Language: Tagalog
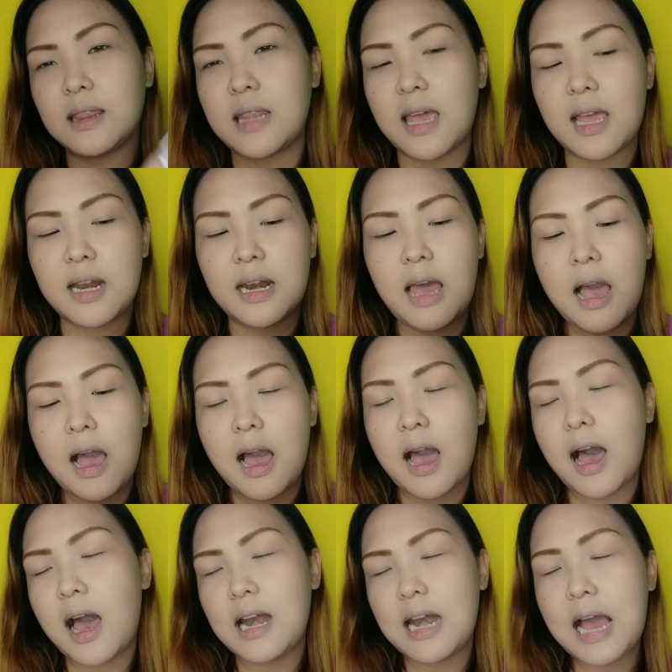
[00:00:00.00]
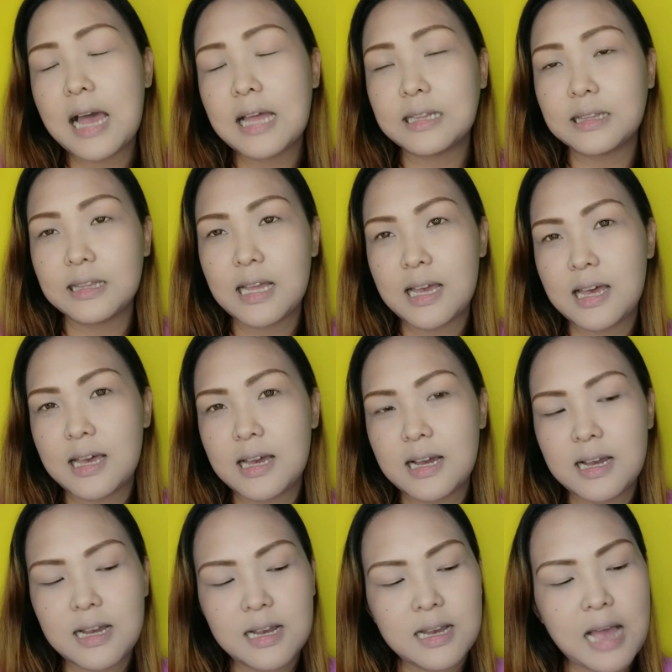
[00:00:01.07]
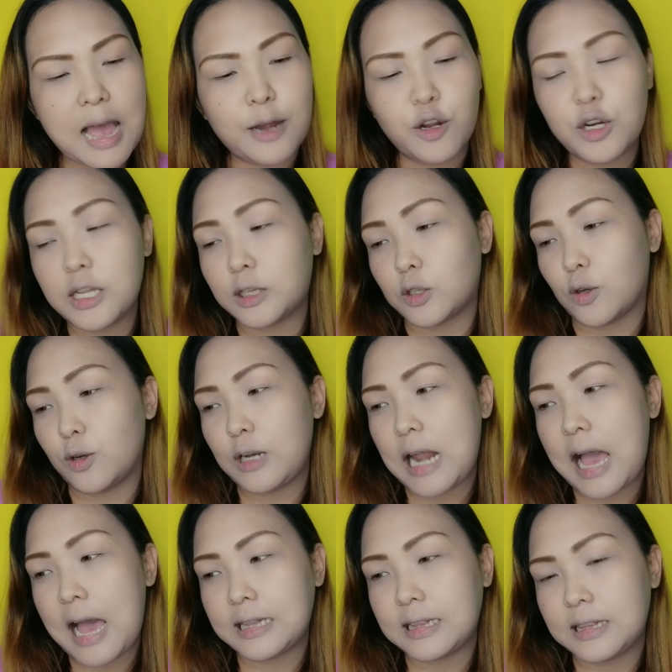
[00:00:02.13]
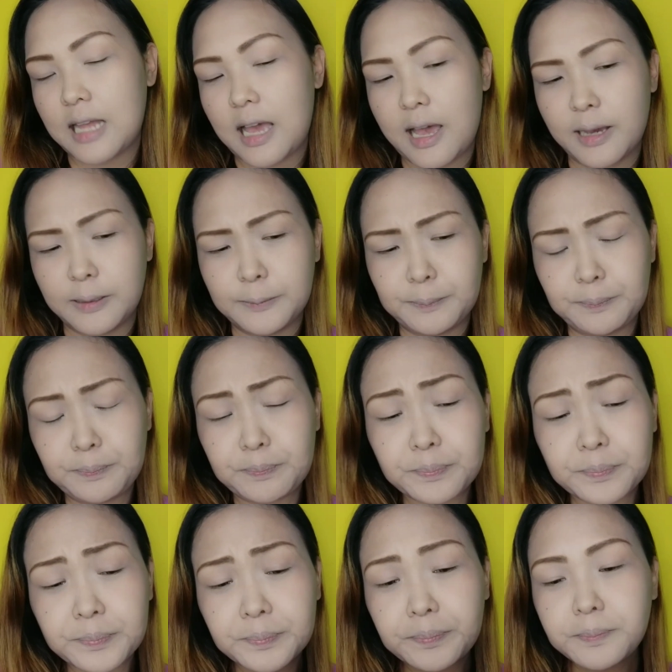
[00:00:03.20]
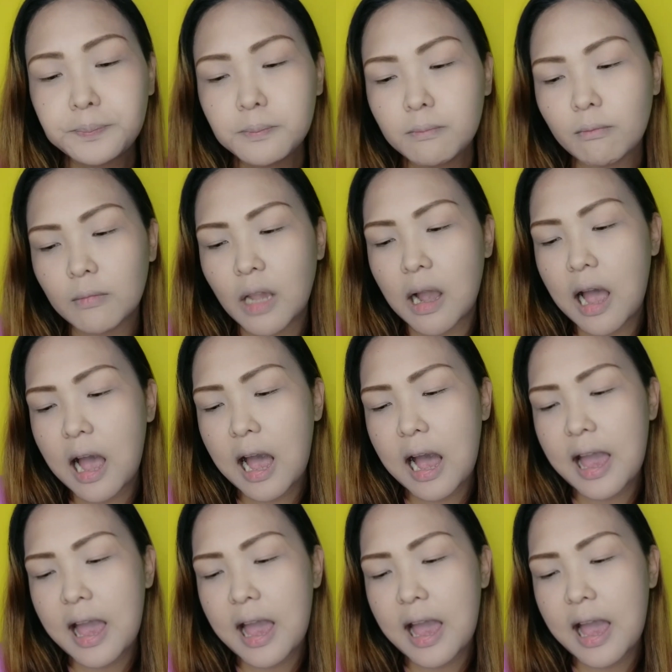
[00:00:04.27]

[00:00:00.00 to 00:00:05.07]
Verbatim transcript: then uh, lahat ng, ano nito, lahat ng uh,